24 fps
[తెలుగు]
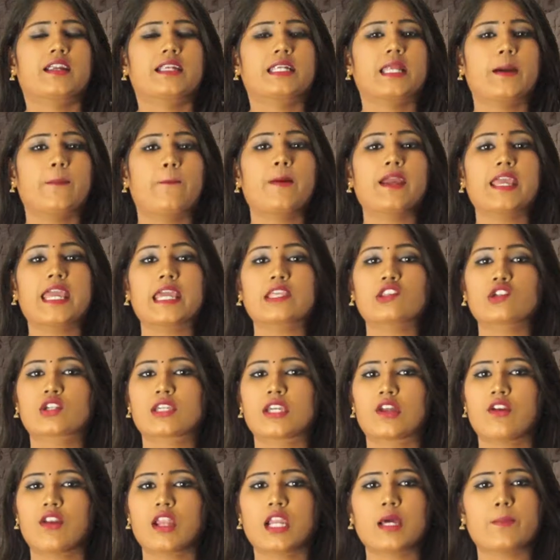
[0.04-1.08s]
డెబ్బై ఐదు
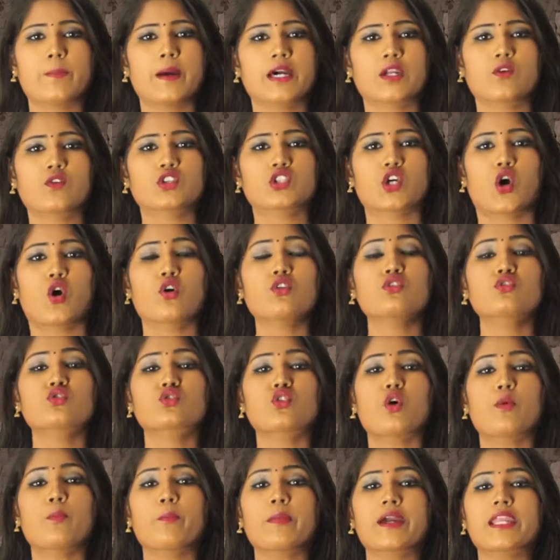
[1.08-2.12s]
కిలోల బరువుతో
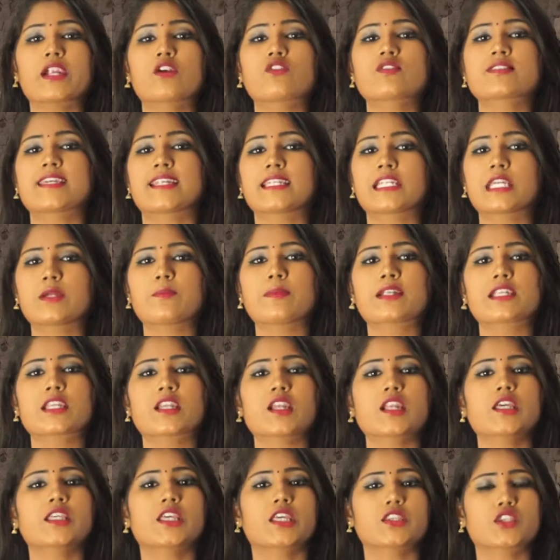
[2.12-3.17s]
తొంభై రెండు
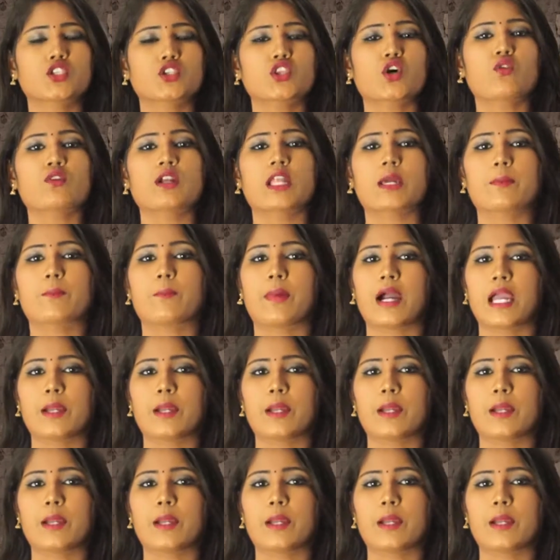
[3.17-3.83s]
సెంటీమీటర్ల ఎత్తుతో ఉండే